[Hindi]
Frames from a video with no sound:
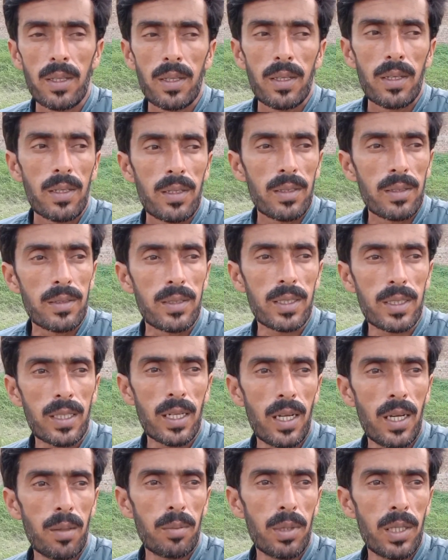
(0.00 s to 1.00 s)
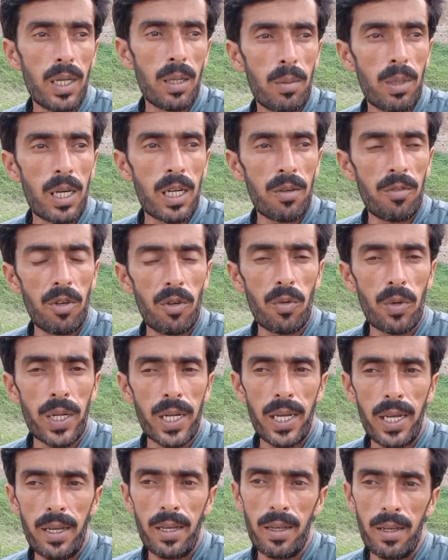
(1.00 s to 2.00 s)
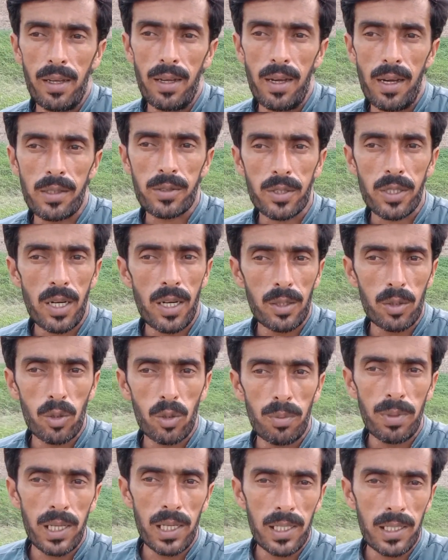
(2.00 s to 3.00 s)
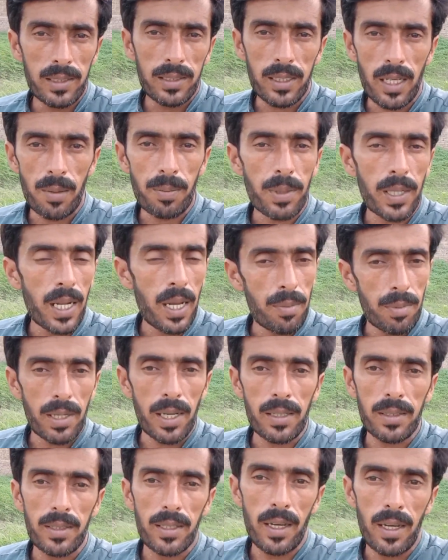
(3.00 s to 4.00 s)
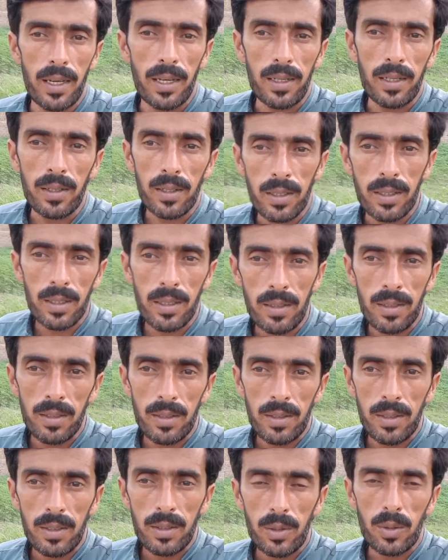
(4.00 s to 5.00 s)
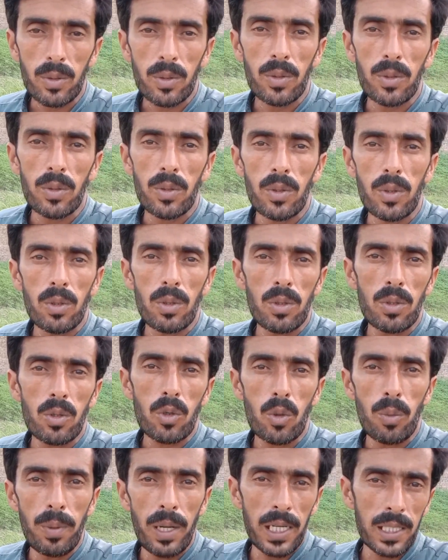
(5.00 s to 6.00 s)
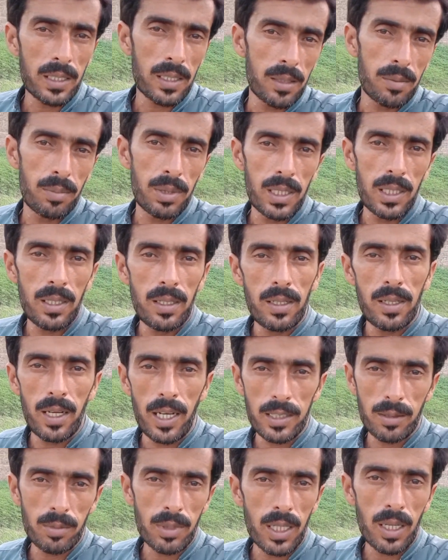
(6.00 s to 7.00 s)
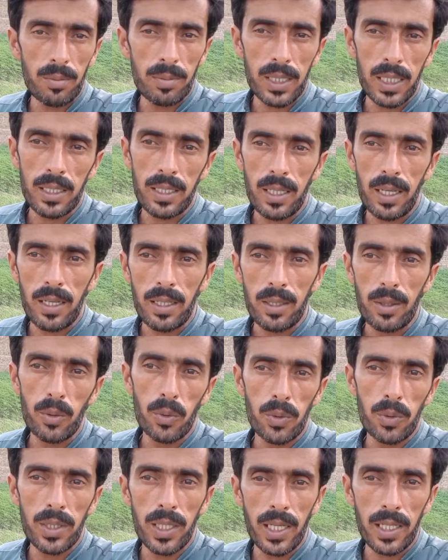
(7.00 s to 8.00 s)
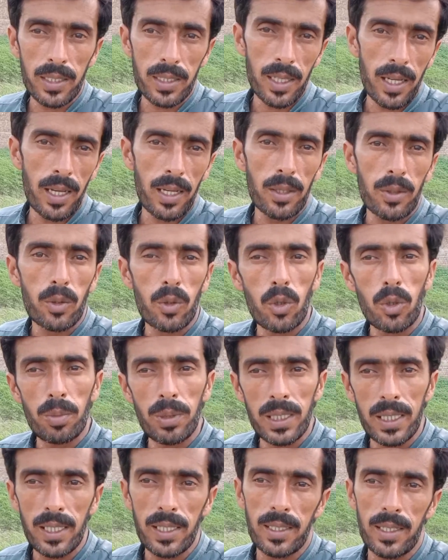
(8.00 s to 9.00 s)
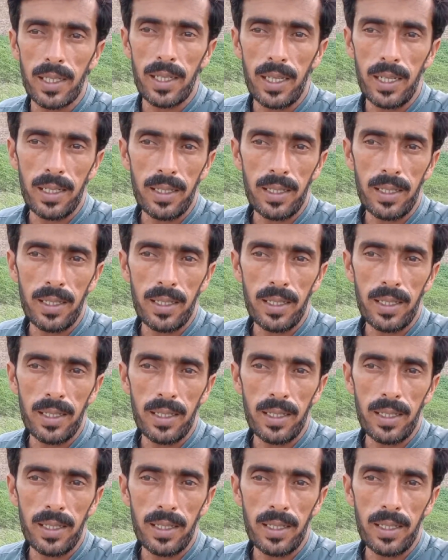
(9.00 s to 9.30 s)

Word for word: जितना भी हमारे व्यूवर हैं अक्सरा तो मैंने सब्सक्राइब कर दिया है तो कमेंट भी लाजमी हम देते हैं क्यों देखते हैं तो भी देते हैं ना